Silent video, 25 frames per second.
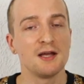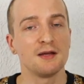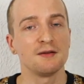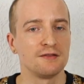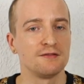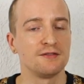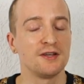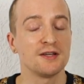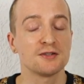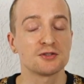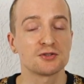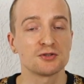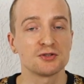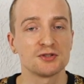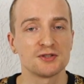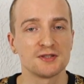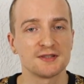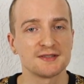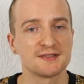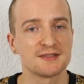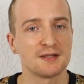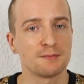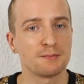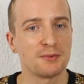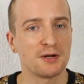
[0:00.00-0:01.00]
Większość
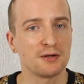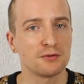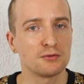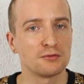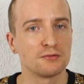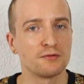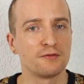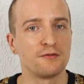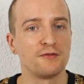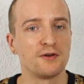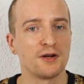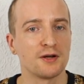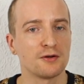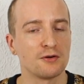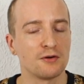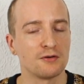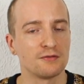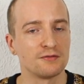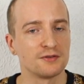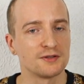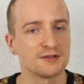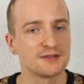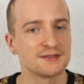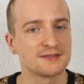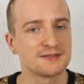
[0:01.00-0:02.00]
tych zapachów
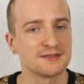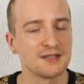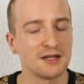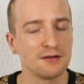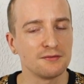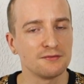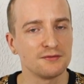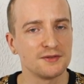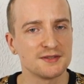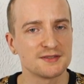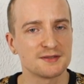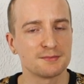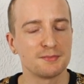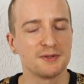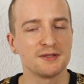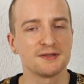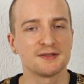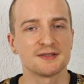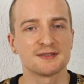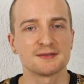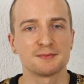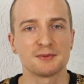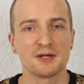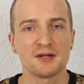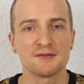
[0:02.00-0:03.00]
flagowych znam, więc będę
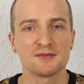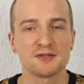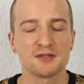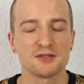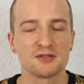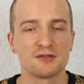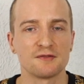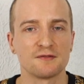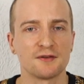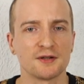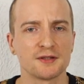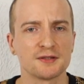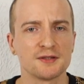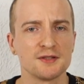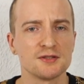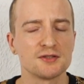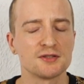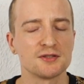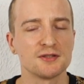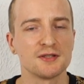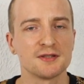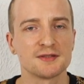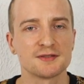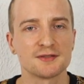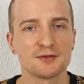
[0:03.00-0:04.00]
będę sprawdzać, czy
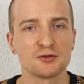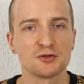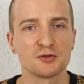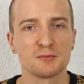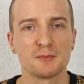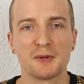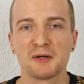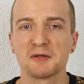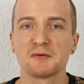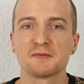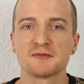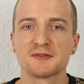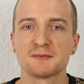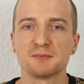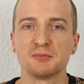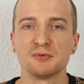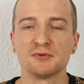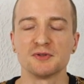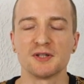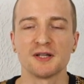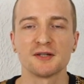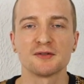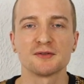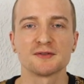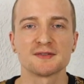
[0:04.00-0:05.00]
faktycznie coś mają
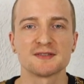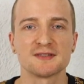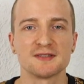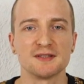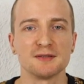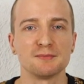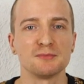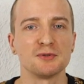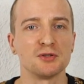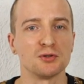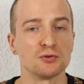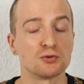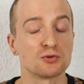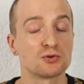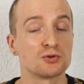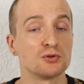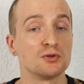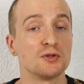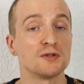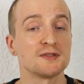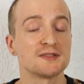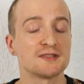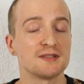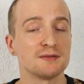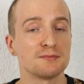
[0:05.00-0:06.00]
wspólnego z tymi już
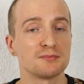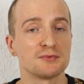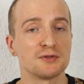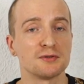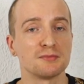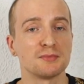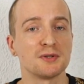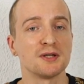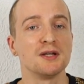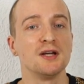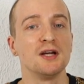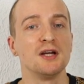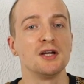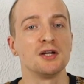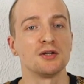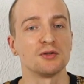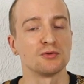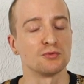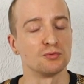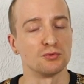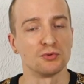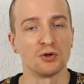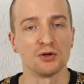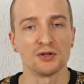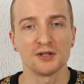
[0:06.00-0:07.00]
dostępnymi
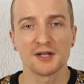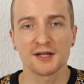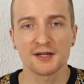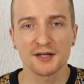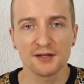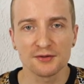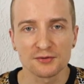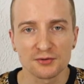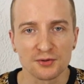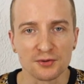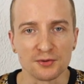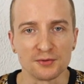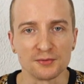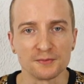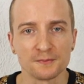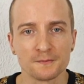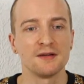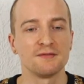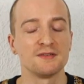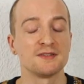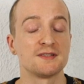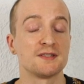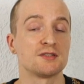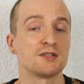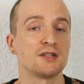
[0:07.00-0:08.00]
długo na rynku.
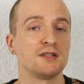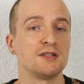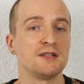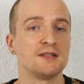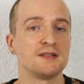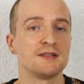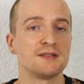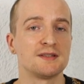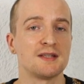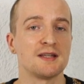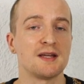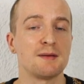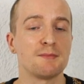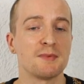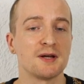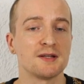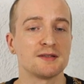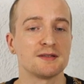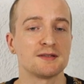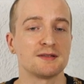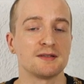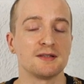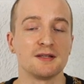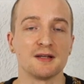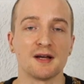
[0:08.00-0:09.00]
Więc jeżeli
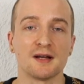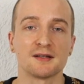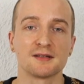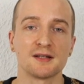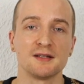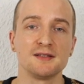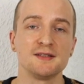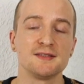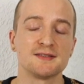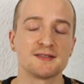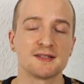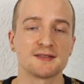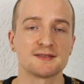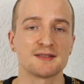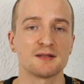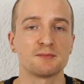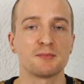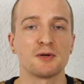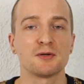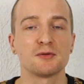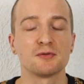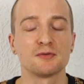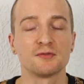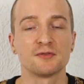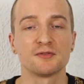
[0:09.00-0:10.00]
temat i analiza
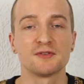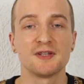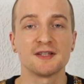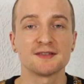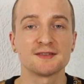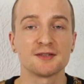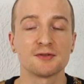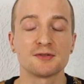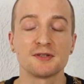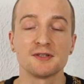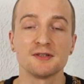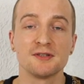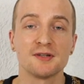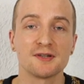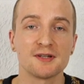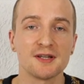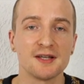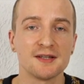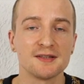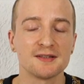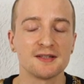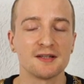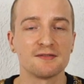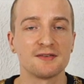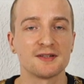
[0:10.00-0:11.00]
zapachów Tesori
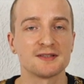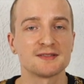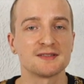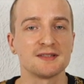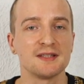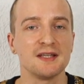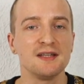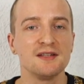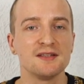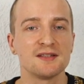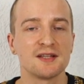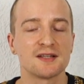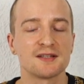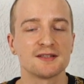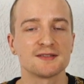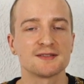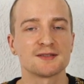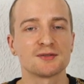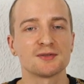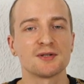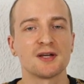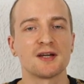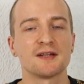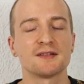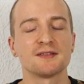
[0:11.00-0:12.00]
Doriente Was
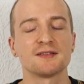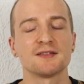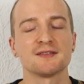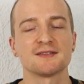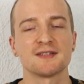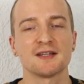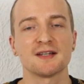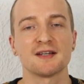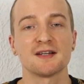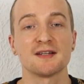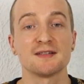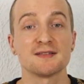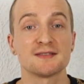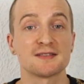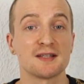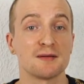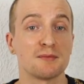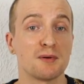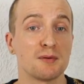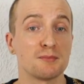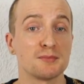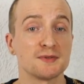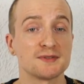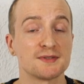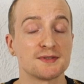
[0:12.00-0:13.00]
interesuje, to
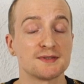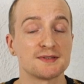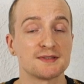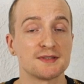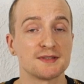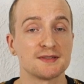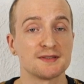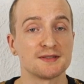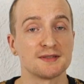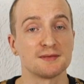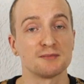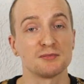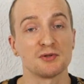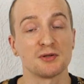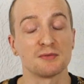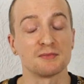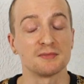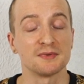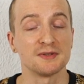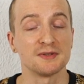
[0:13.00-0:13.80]
zachęcam, aby zostać ze mną